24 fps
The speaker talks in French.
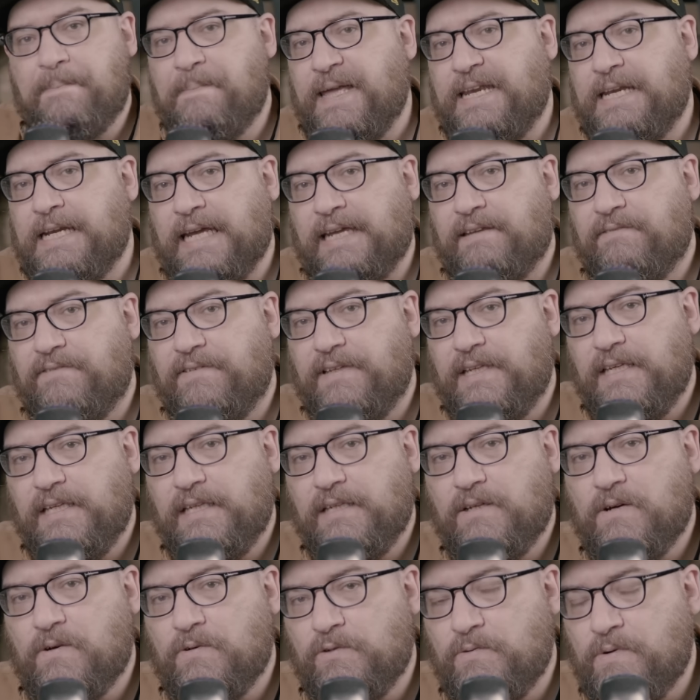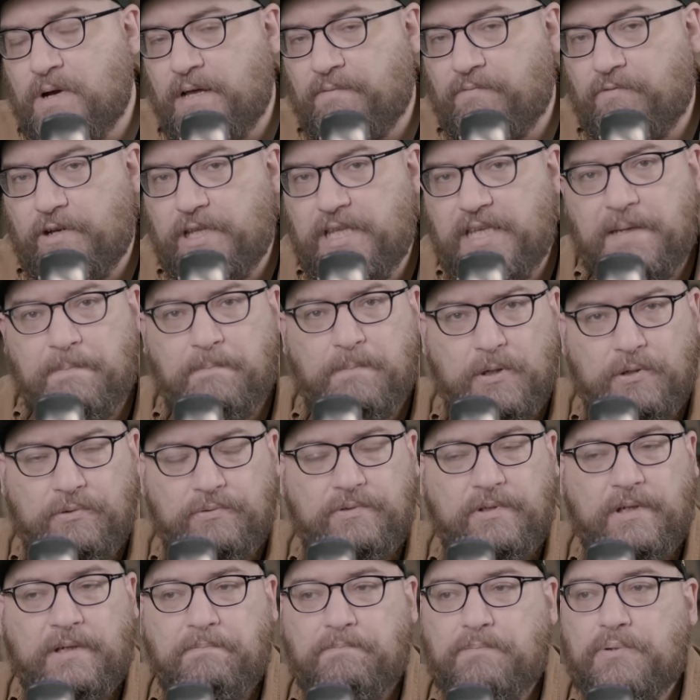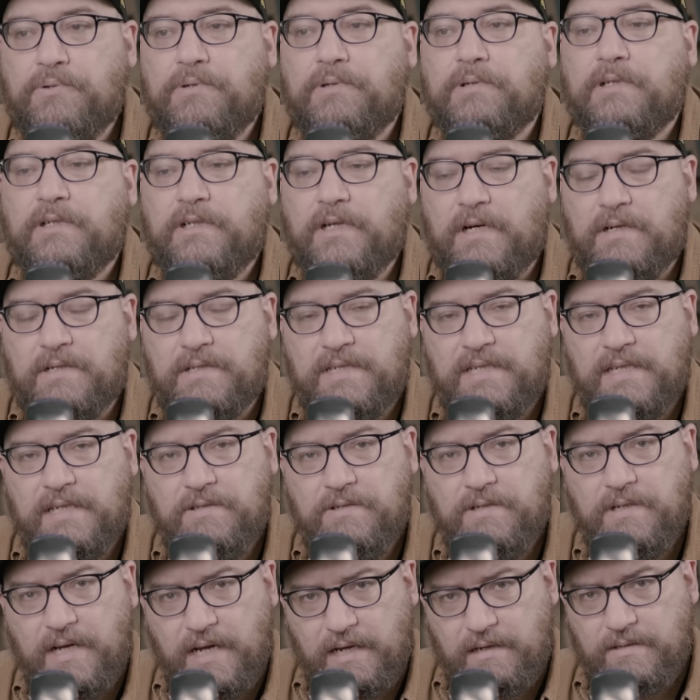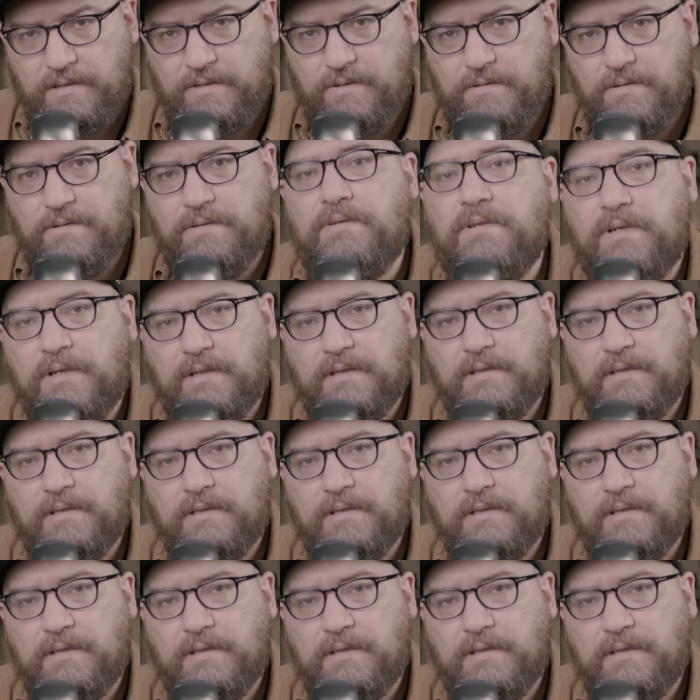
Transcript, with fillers: peine arrivé, qu'on doit envoyer Bone pour gazer du glandu.